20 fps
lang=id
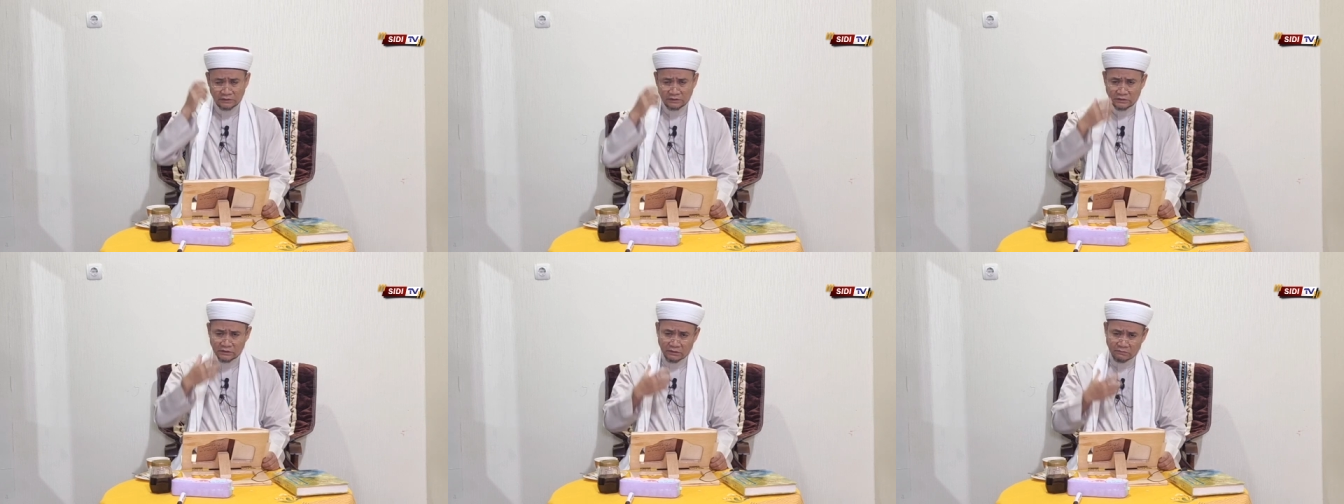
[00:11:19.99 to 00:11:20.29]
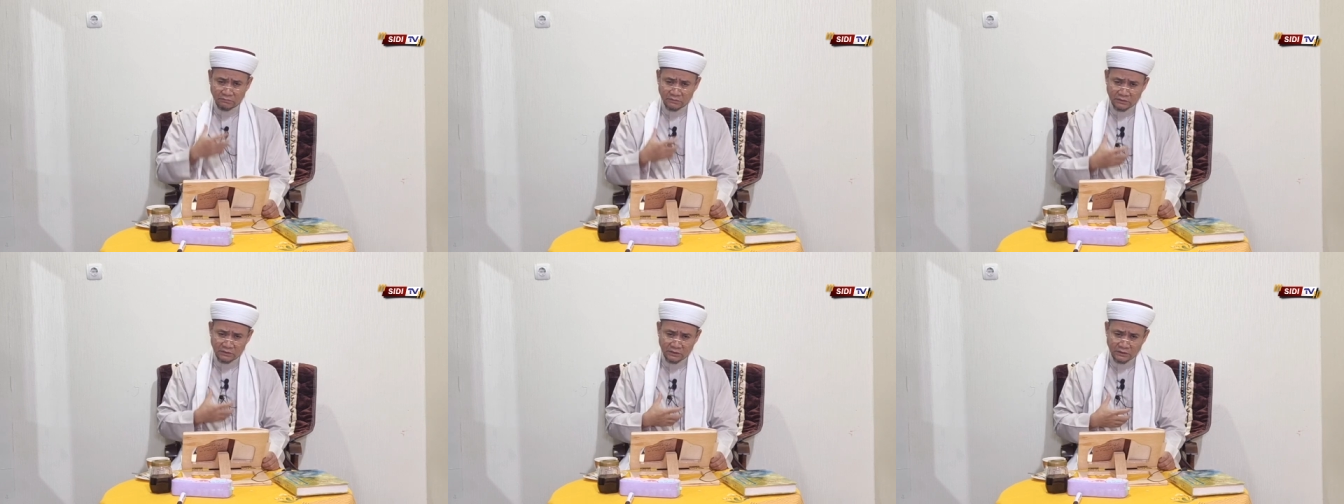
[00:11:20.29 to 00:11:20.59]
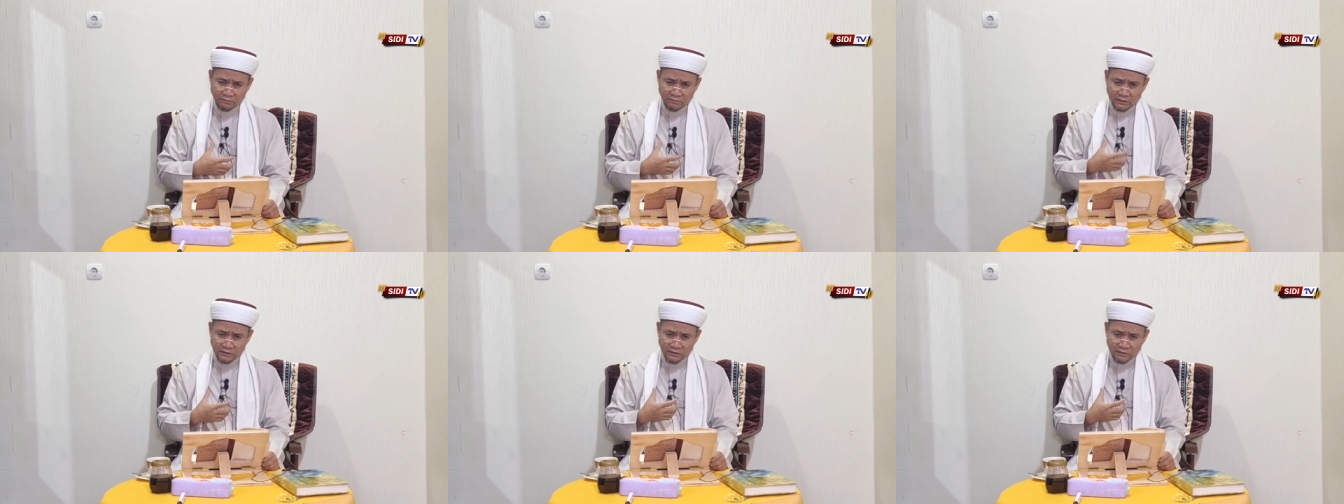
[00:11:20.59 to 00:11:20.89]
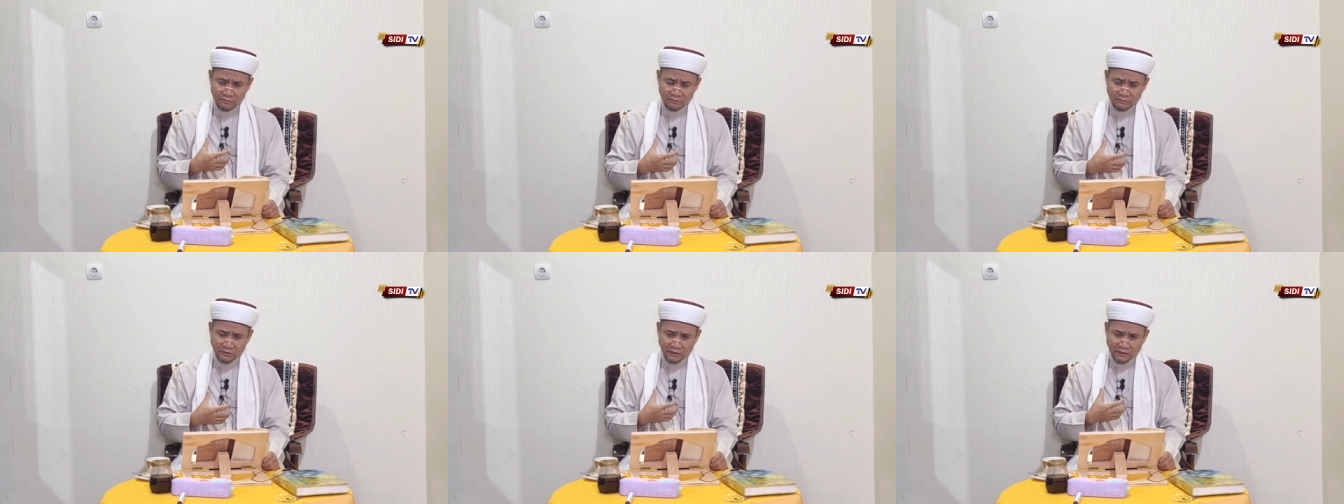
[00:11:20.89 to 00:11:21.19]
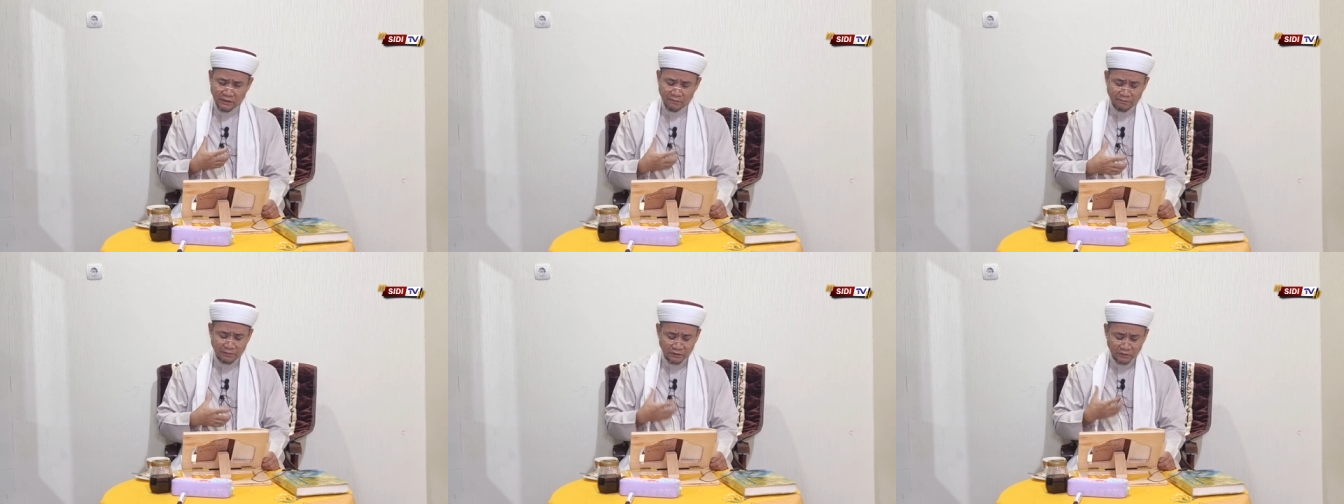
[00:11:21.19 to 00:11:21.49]
Artinya men, men,
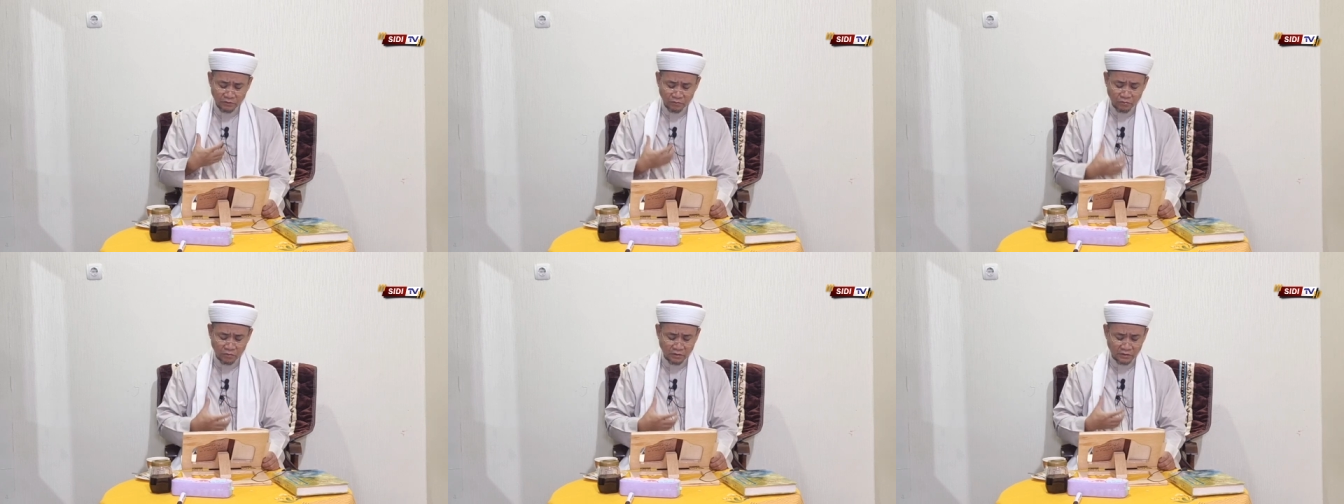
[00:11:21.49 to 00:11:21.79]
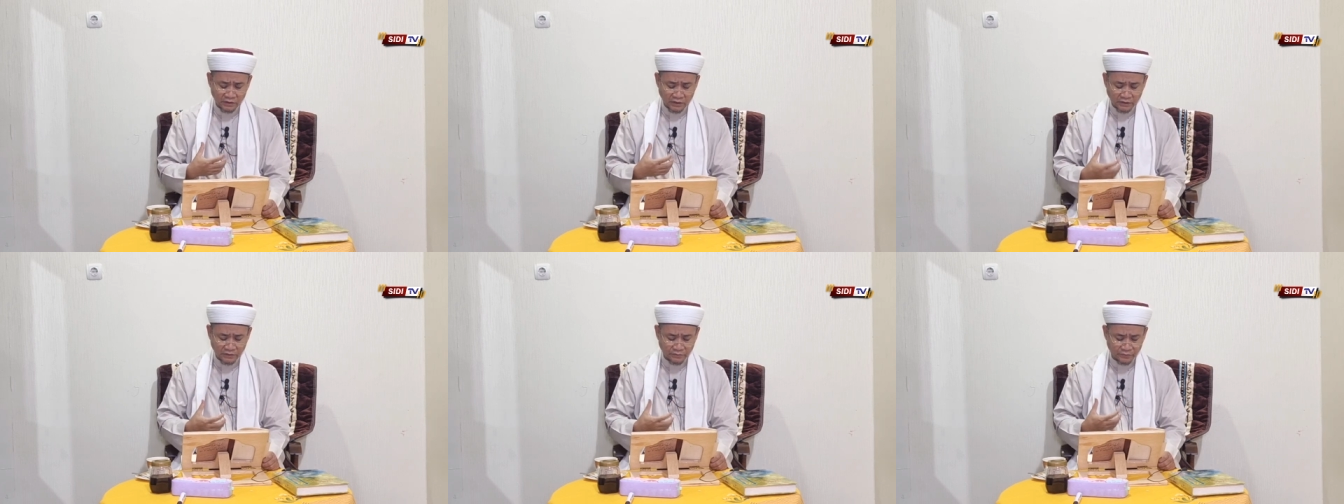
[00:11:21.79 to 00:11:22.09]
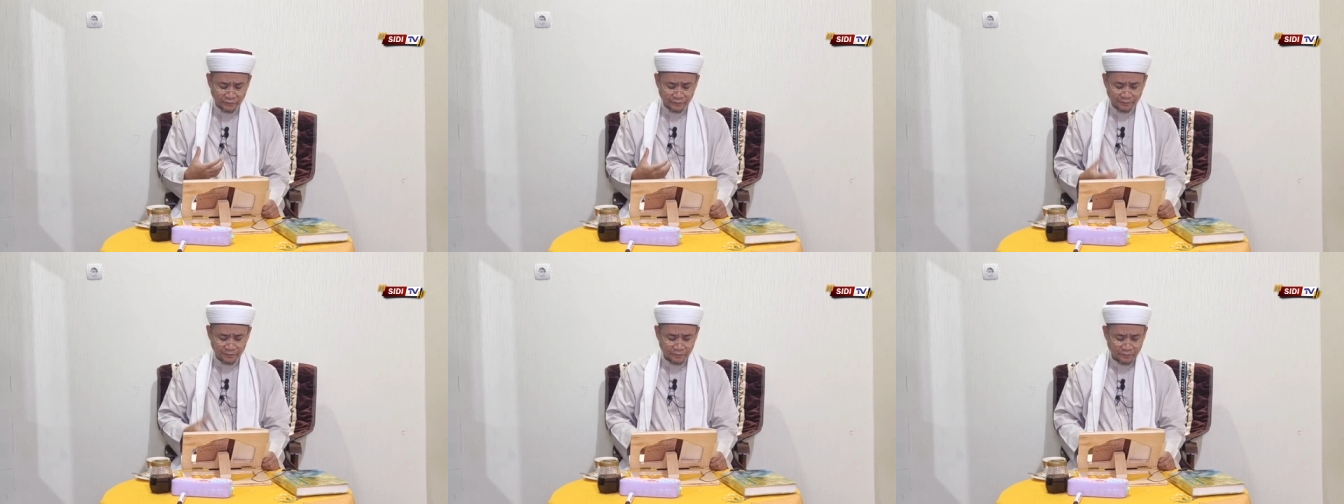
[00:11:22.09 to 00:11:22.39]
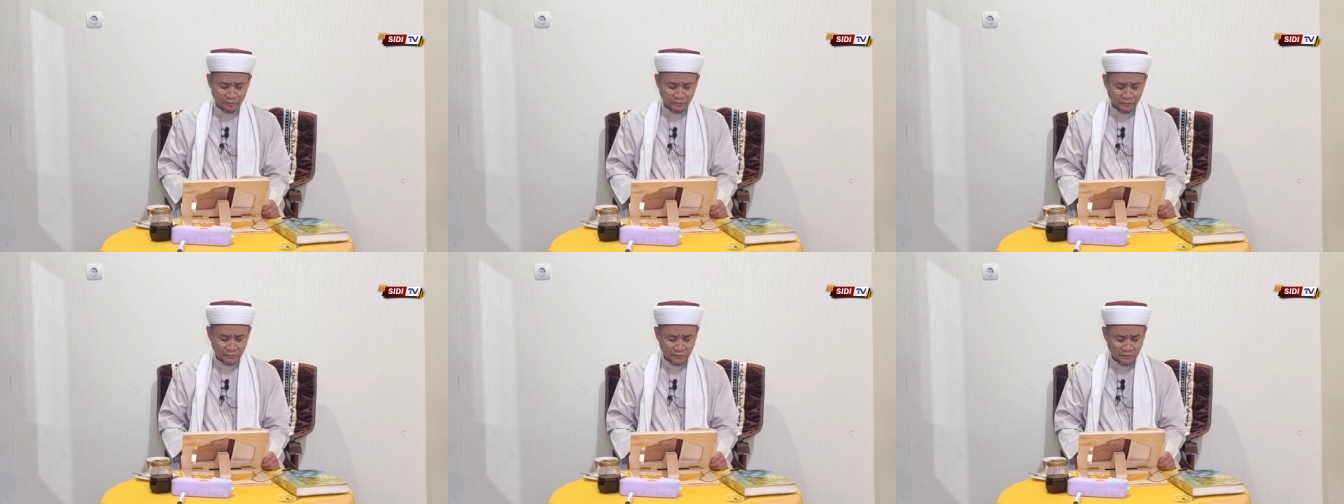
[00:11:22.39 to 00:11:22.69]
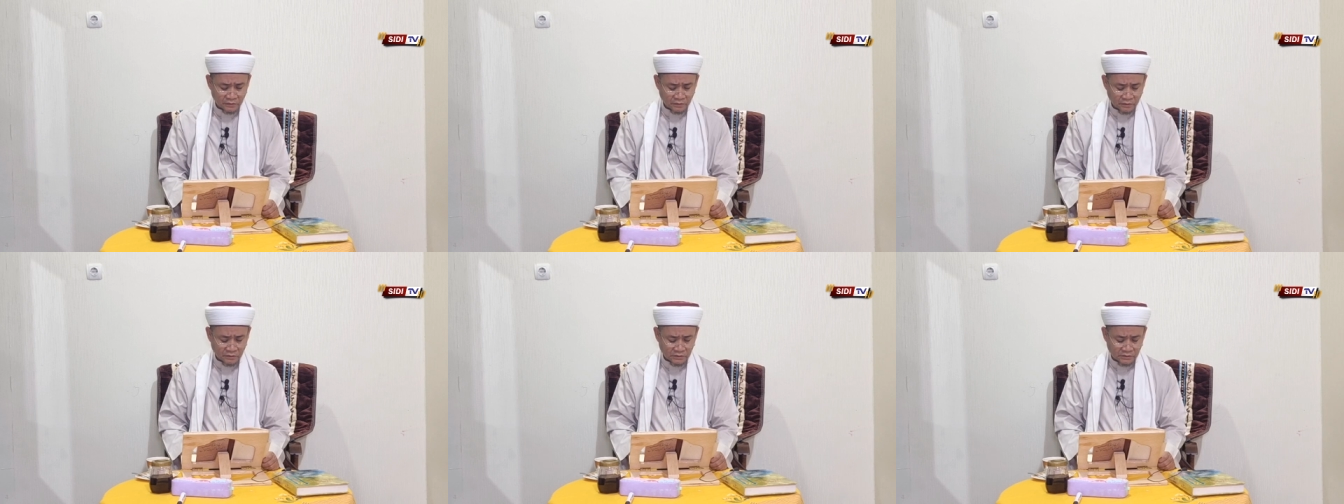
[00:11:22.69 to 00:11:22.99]
terdapat nurnya itu.
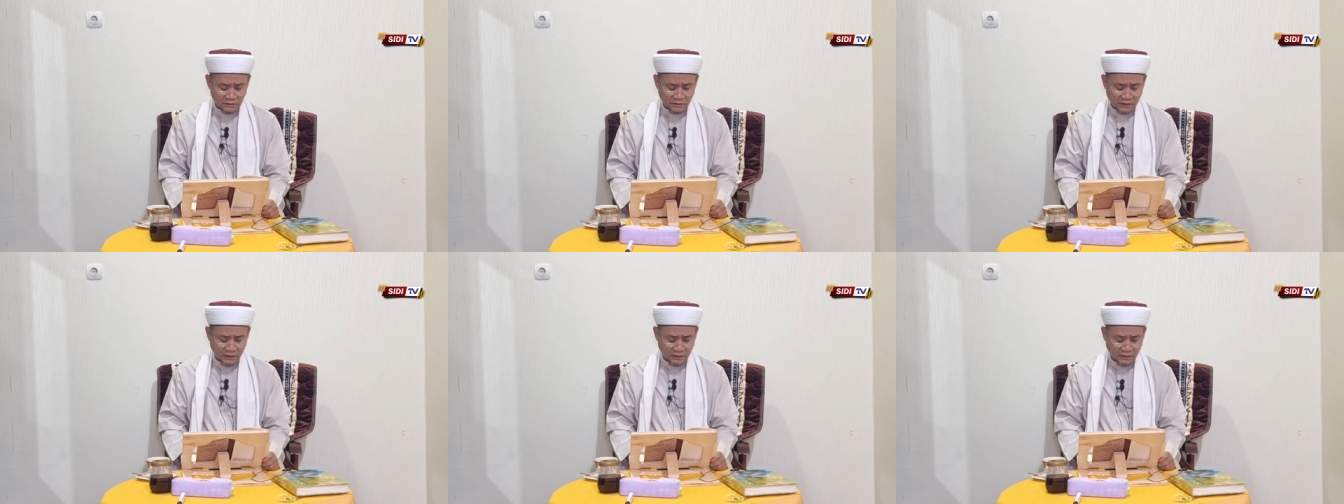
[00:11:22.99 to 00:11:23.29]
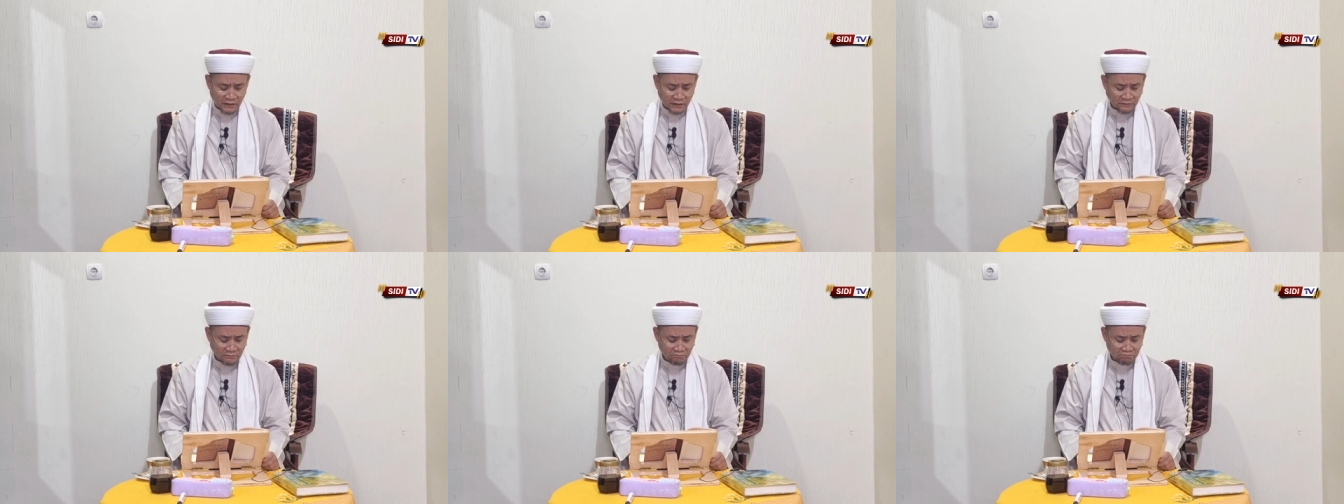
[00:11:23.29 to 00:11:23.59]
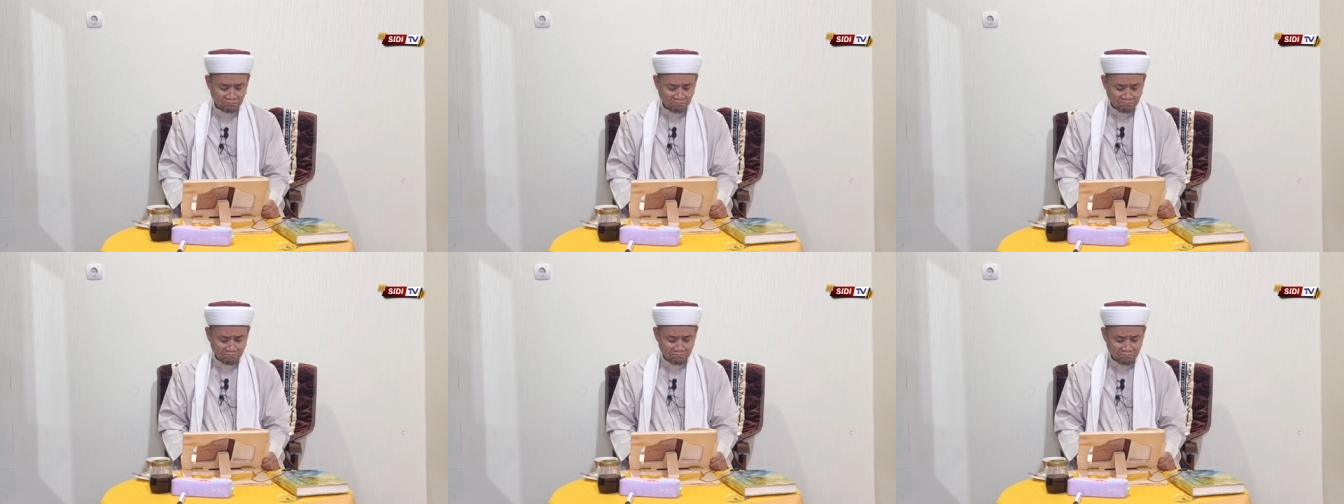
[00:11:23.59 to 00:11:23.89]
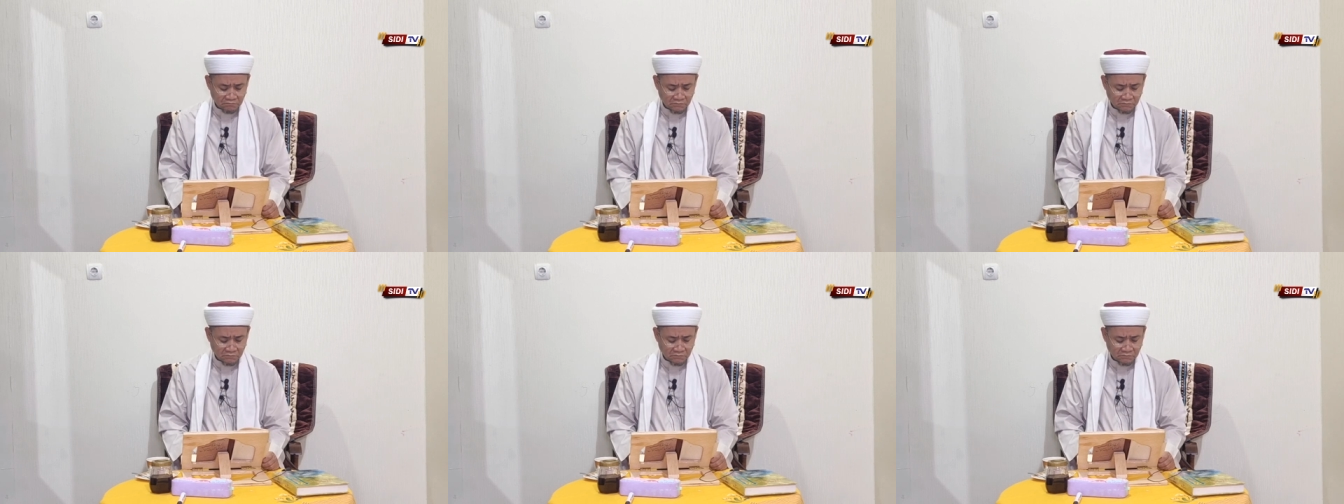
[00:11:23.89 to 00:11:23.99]
Sedangkan